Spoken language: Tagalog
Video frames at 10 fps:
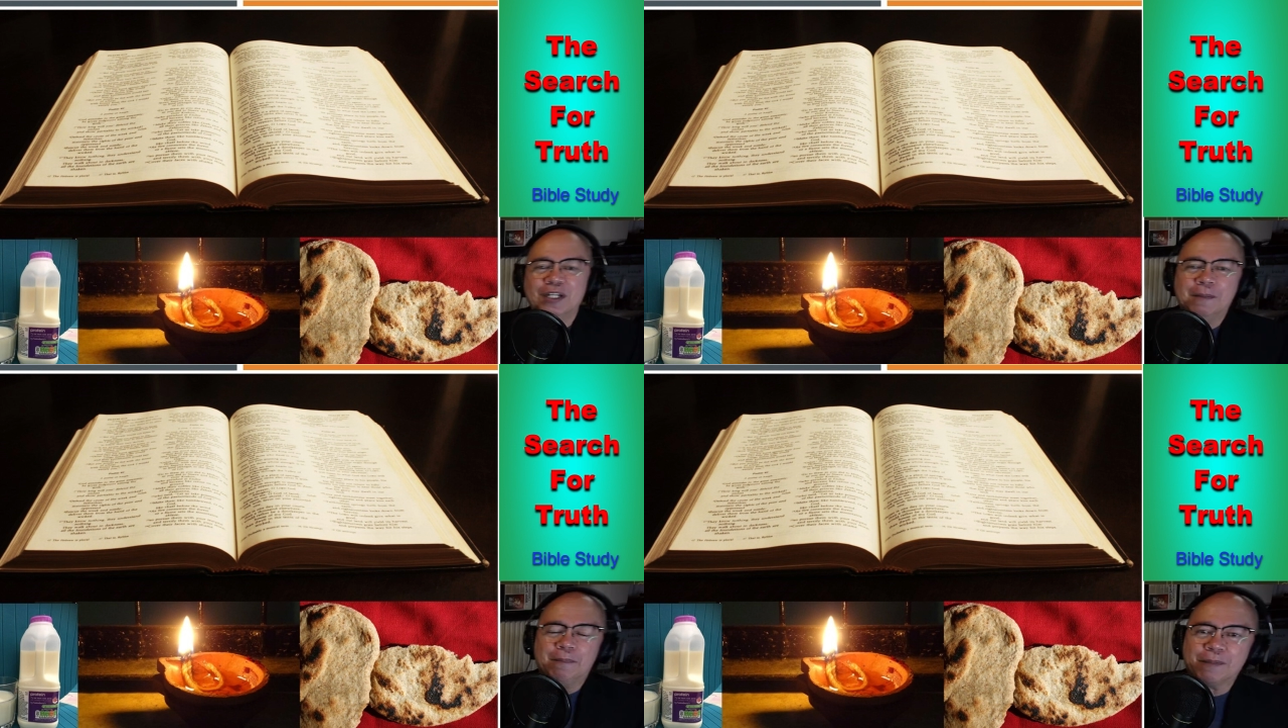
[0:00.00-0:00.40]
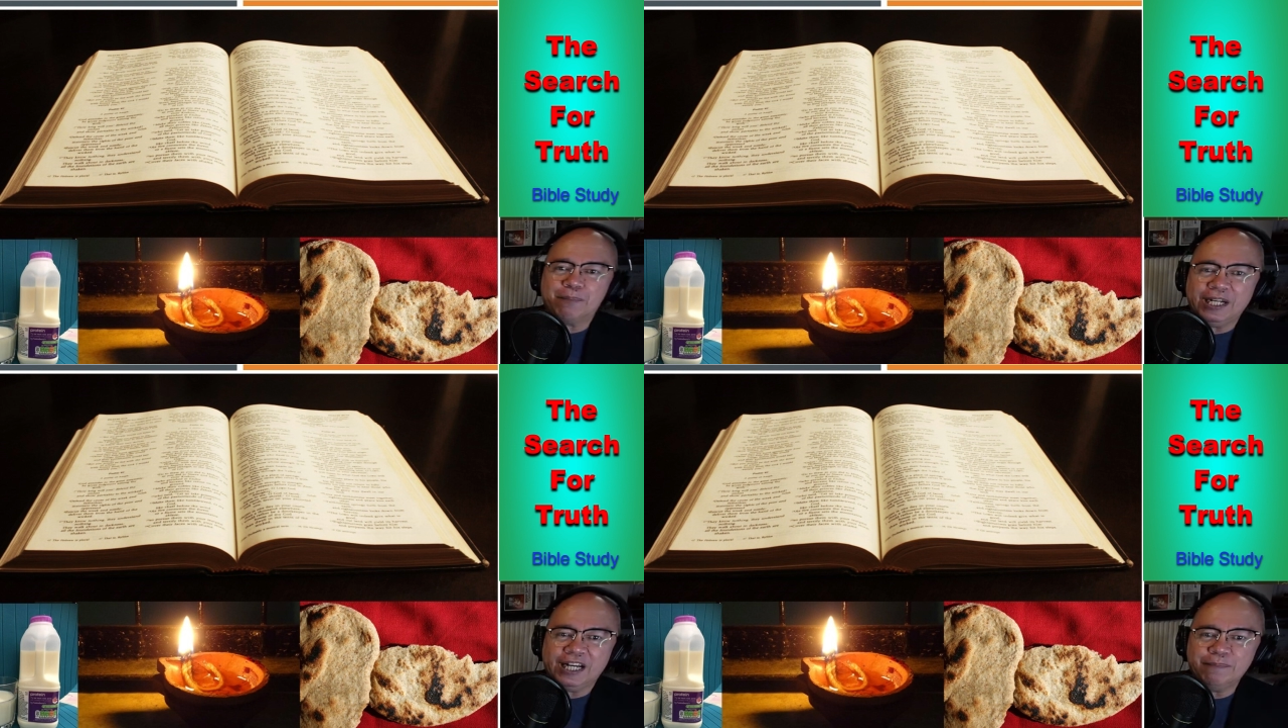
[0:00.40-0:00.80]

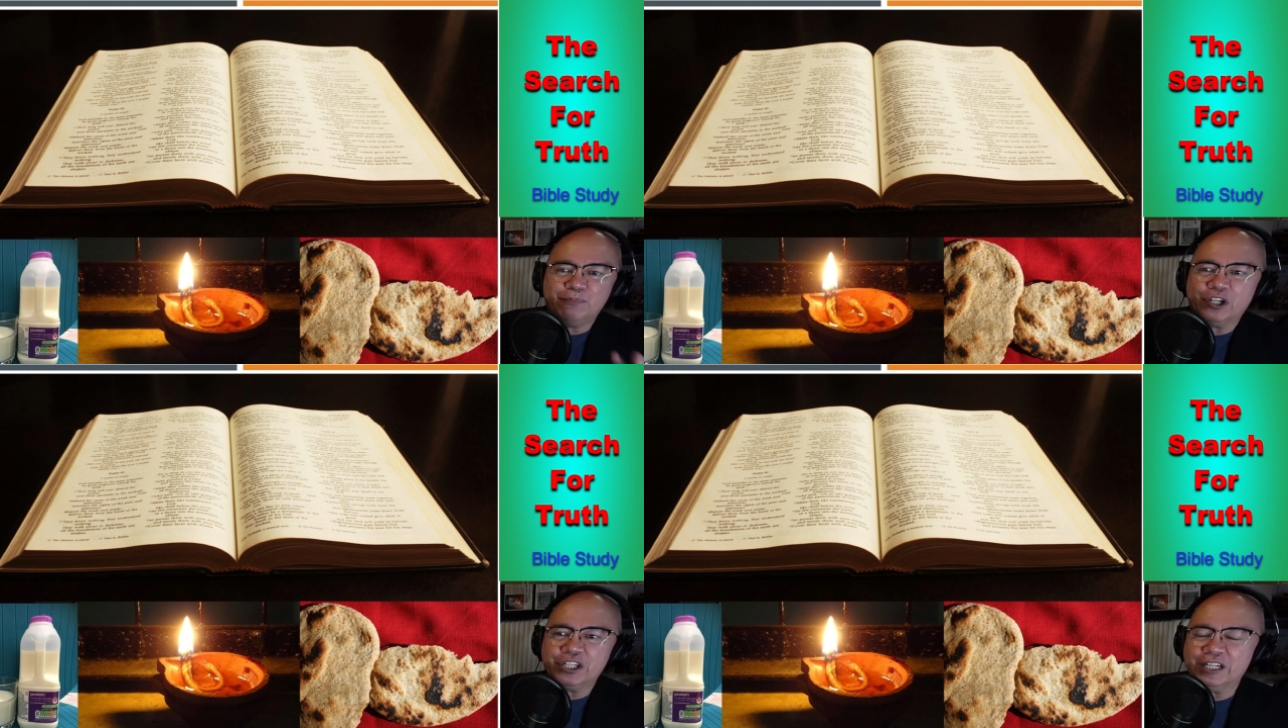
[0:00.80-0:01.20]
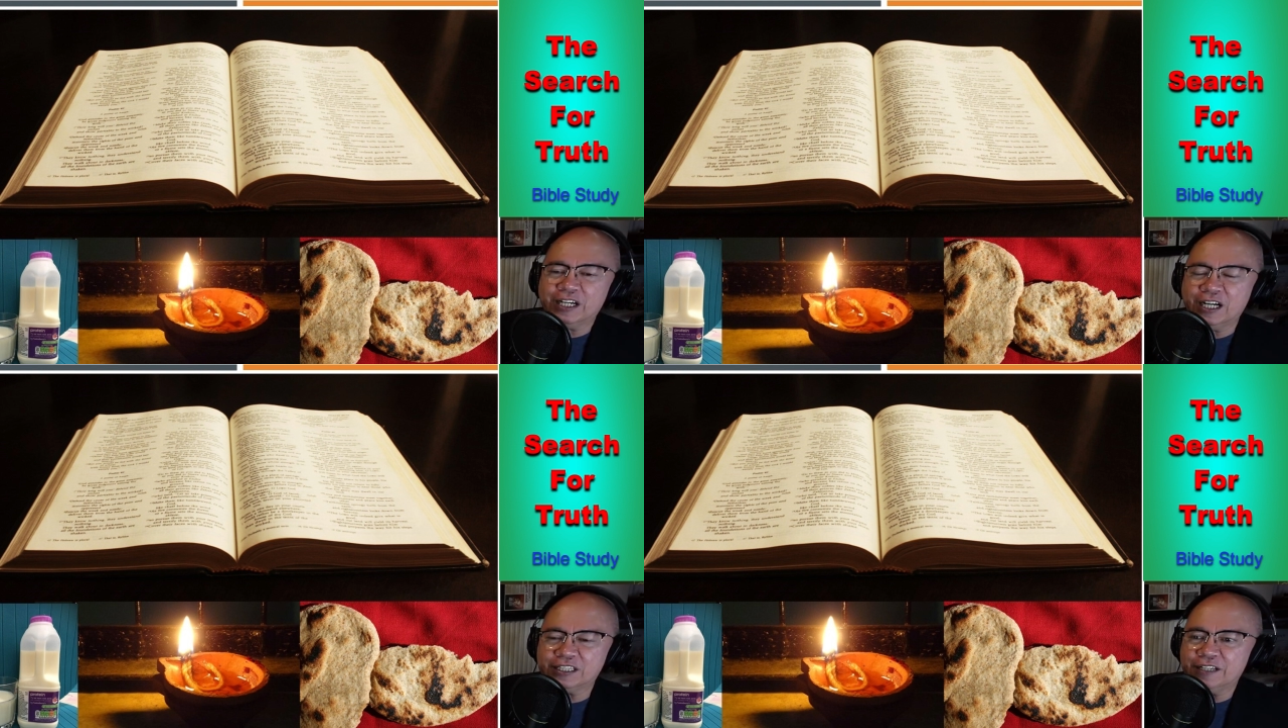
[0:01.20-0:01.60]
Pagpalain po kayo ng
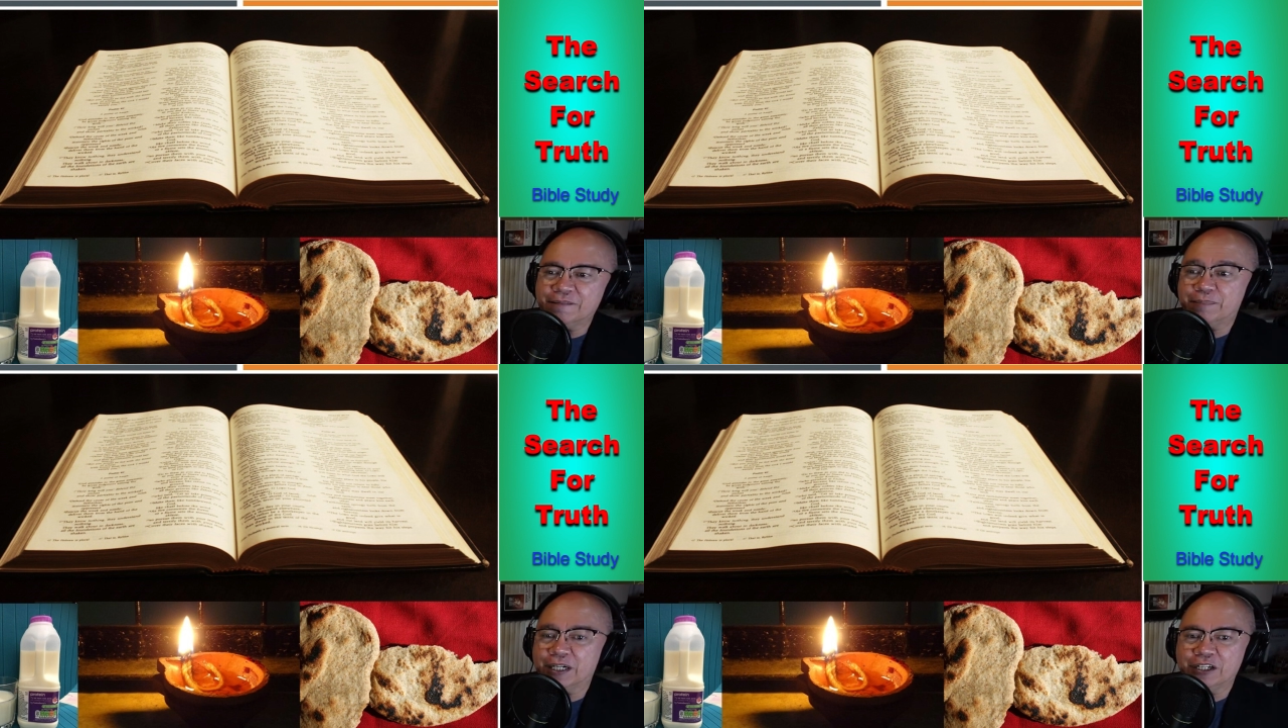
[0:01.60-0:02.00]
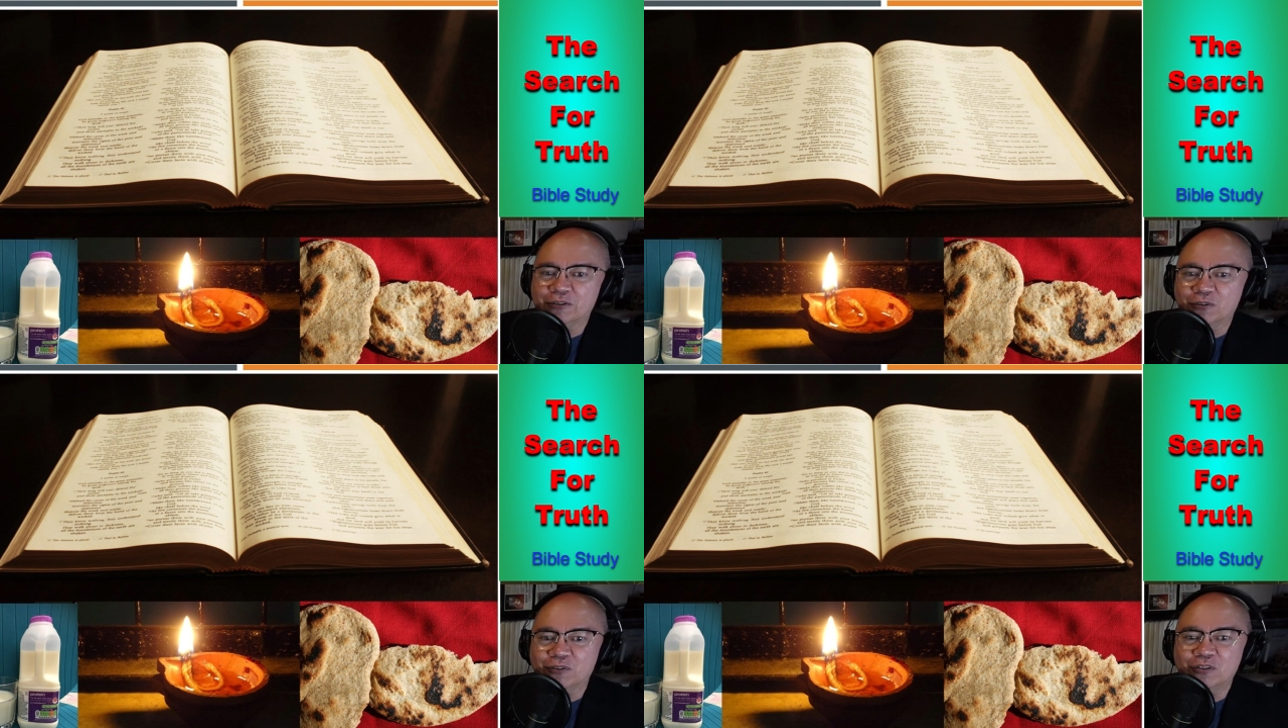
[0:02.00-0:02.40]
ating
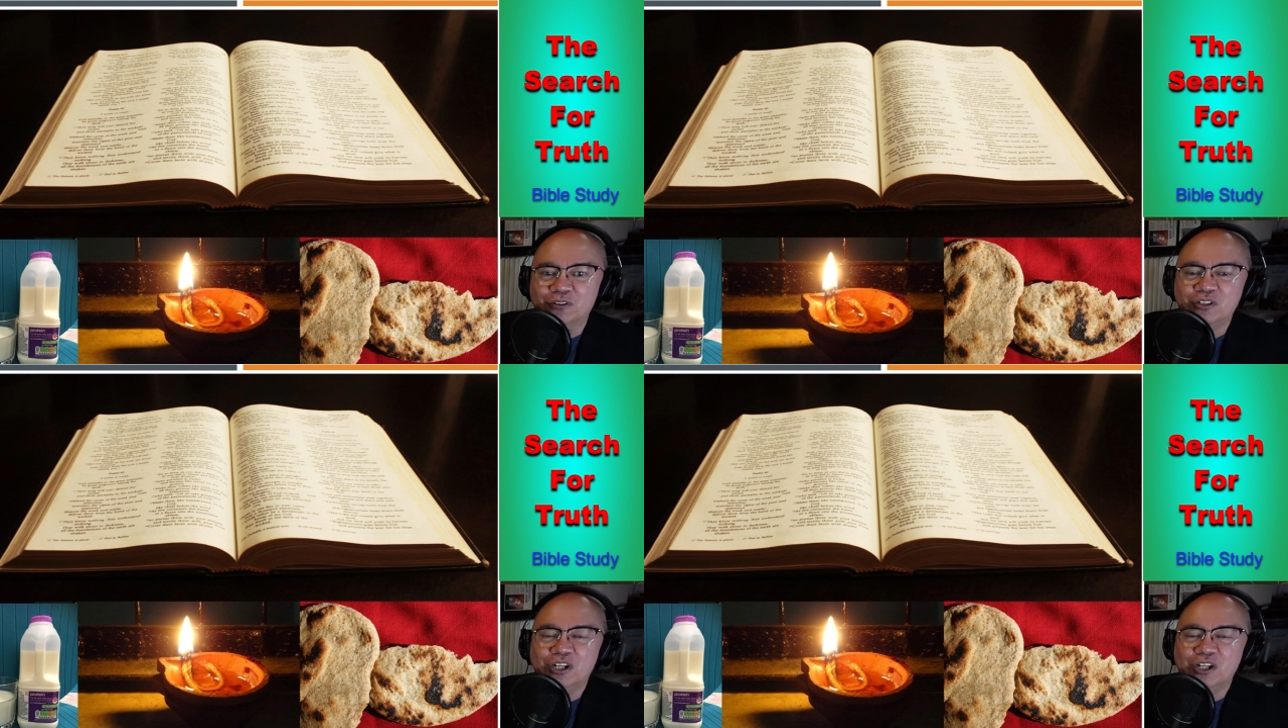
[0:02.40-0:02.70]
Panginoong